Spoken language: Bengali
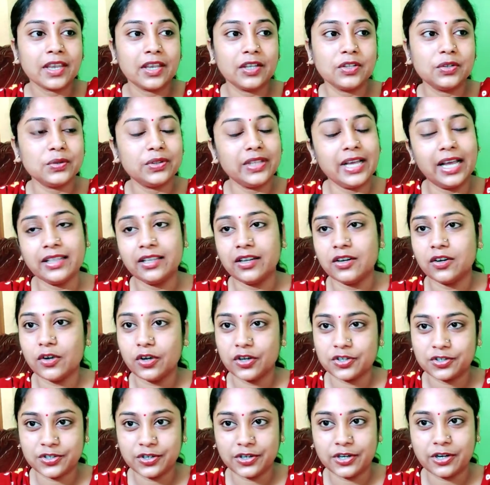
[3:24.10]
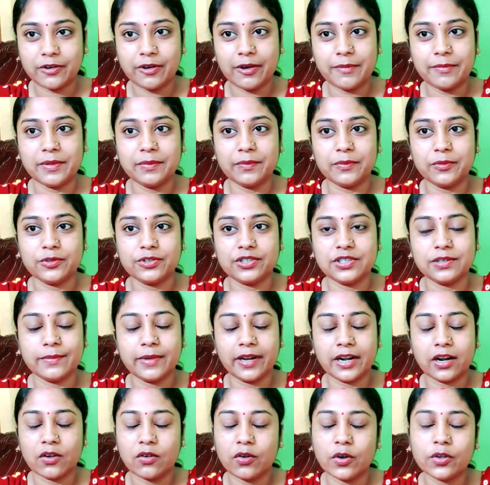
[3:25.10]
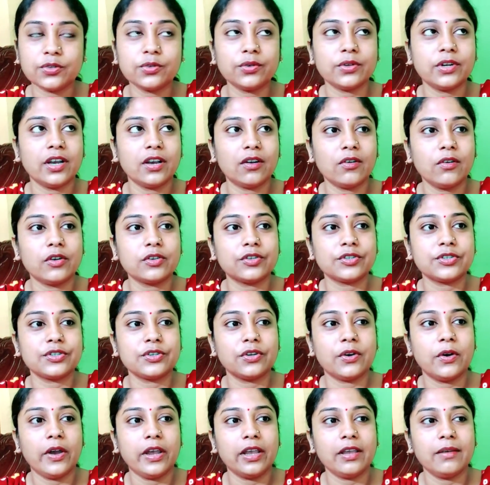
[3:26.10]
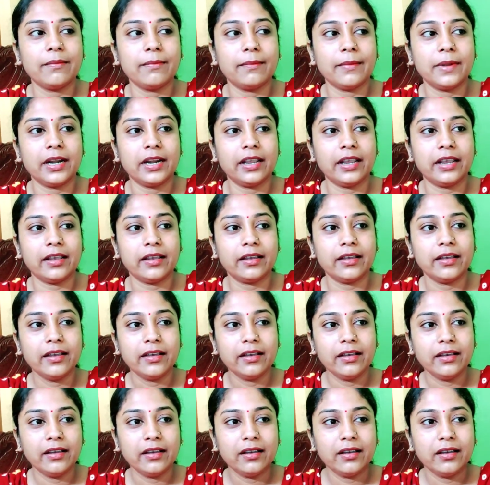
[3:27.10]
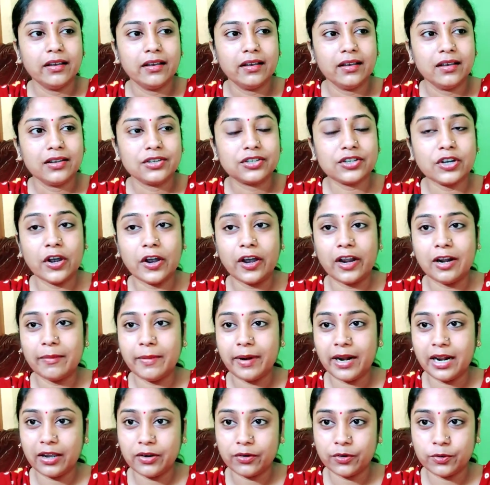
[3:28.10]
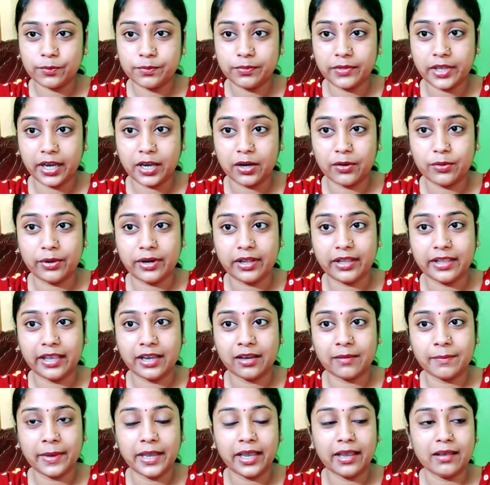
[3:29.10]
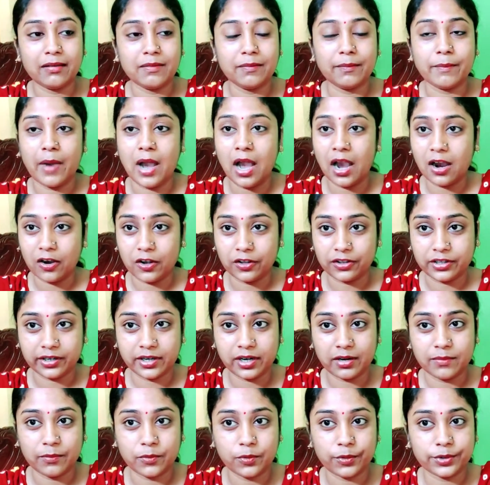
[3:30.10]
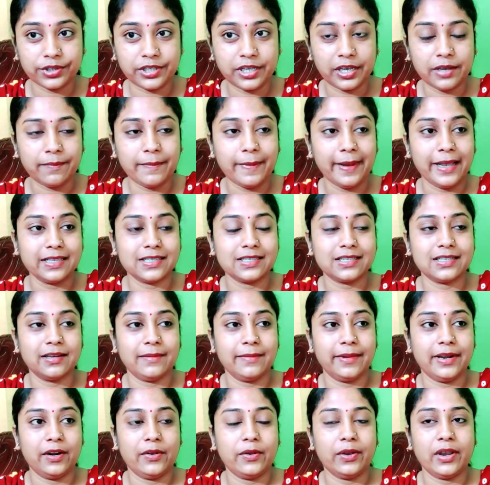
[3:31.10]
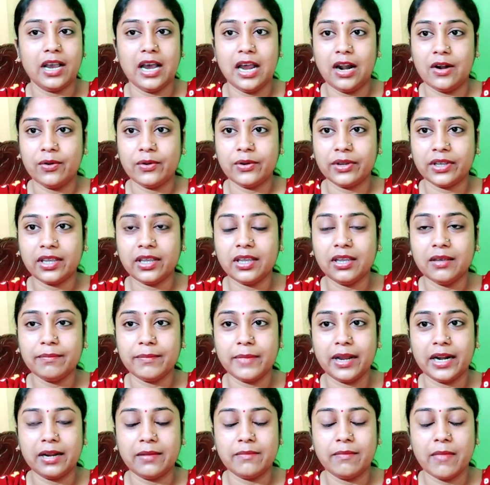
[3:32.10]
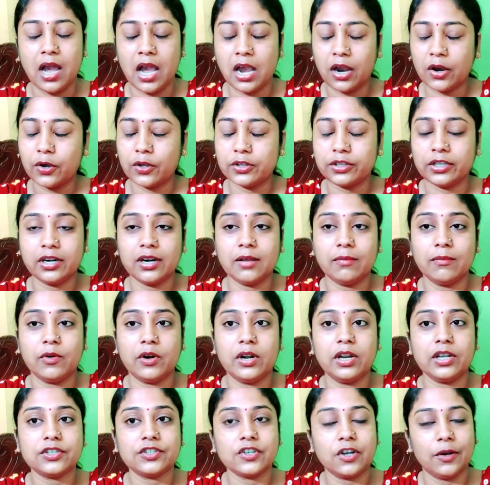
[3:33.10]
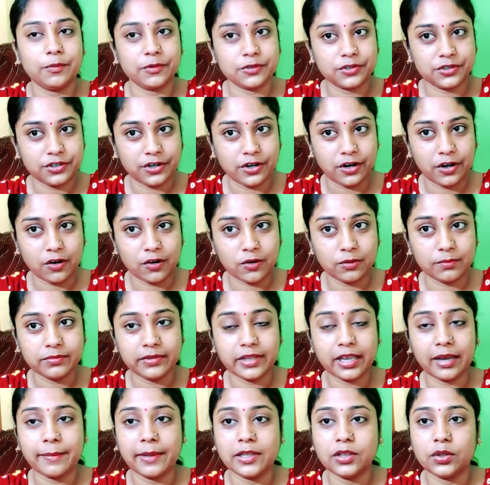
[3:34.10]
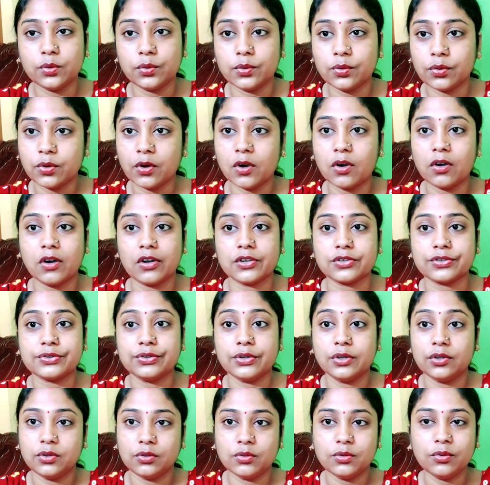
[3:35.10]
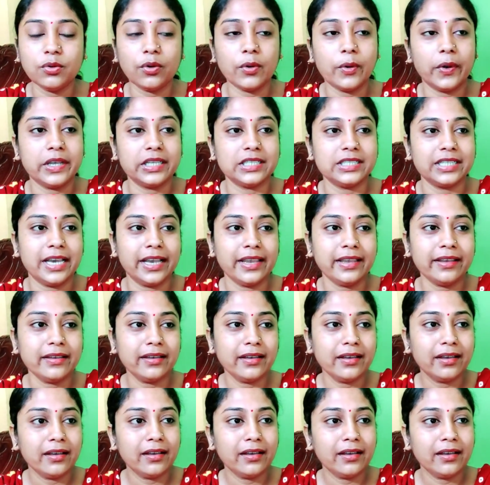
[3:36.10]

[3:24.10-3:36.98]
কিন্তু তাদের কষ্টটাও আমি বুঝি মানে কতটা কষ্ট হয় মানে সকালবেলা ঘুম থেকে উঠে দেখবে মা কথাটা মুখ দিয়ে ফার্স্টে বেরোয় কারণ কি মানে মা কথাটা বললে সমস্ত রকম দেখবে দুঃখ কষ্ট দূর হয়ে যায়